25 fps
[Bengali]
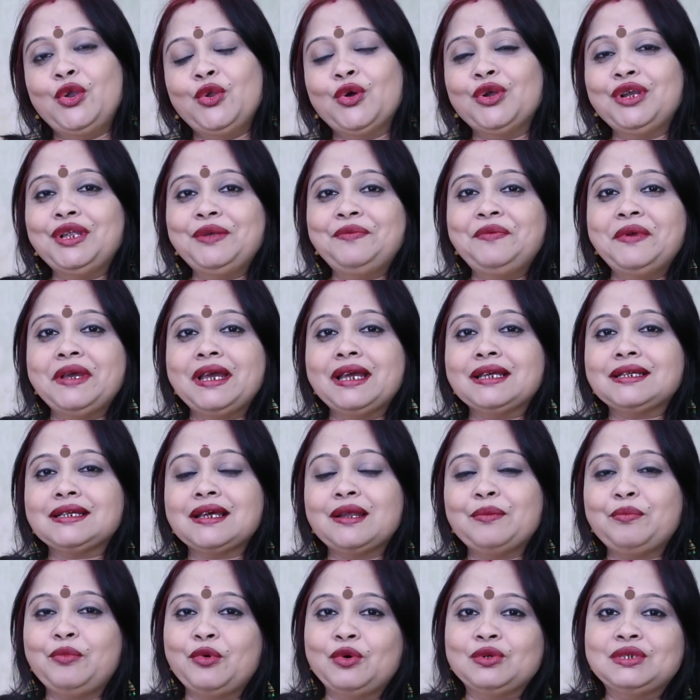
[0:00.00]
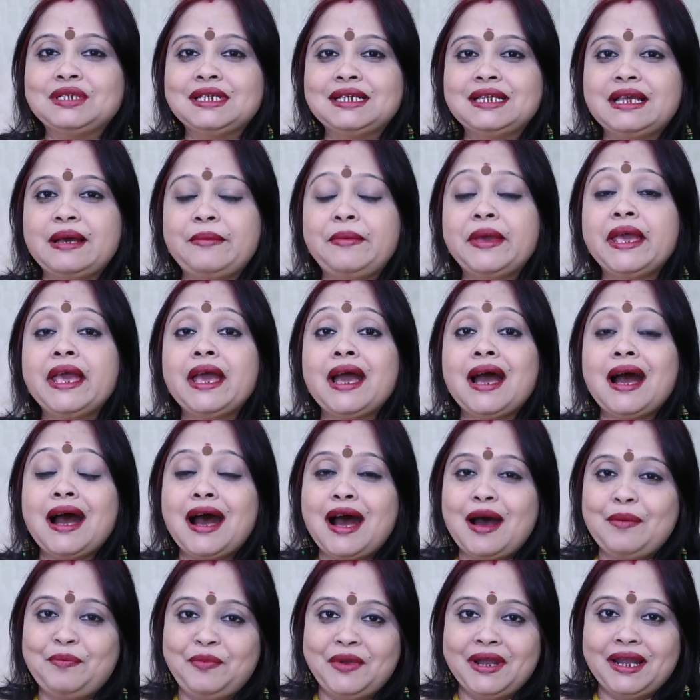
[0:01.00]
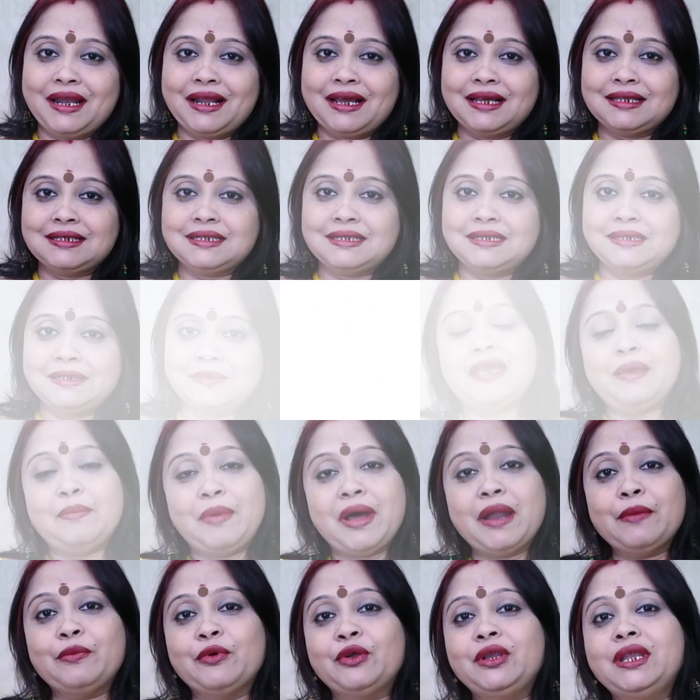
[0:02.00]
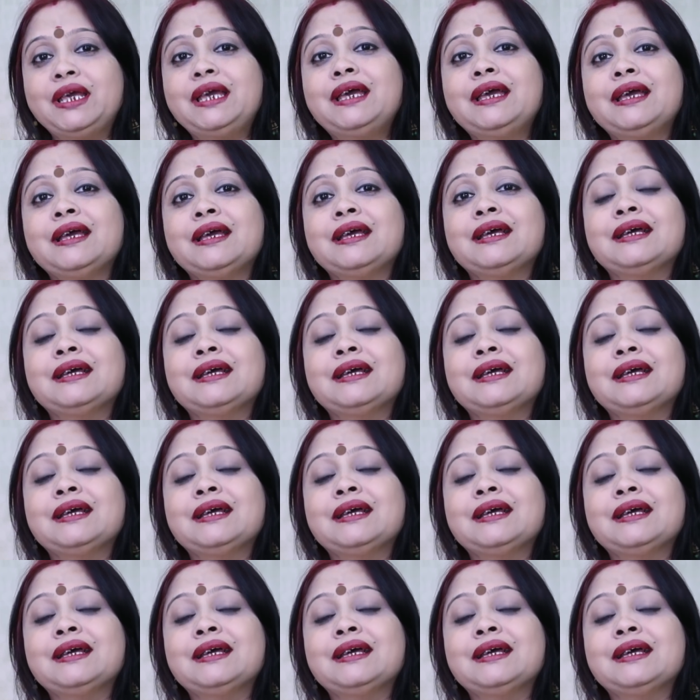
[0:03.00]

নোটিফিকেশন পৌঁছে যাবে আপনার কাছে এবার বলি